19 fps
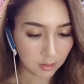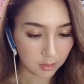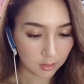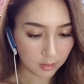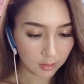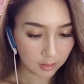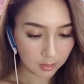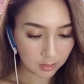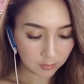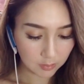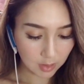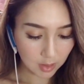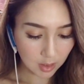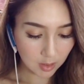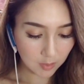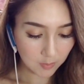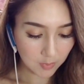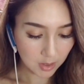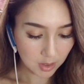はい、で
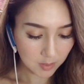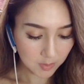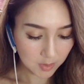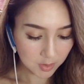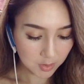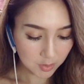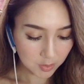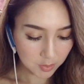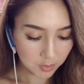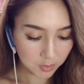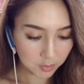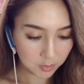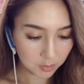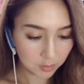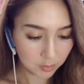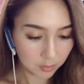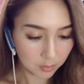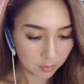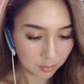は参りましょ
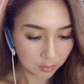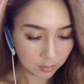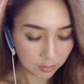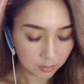う。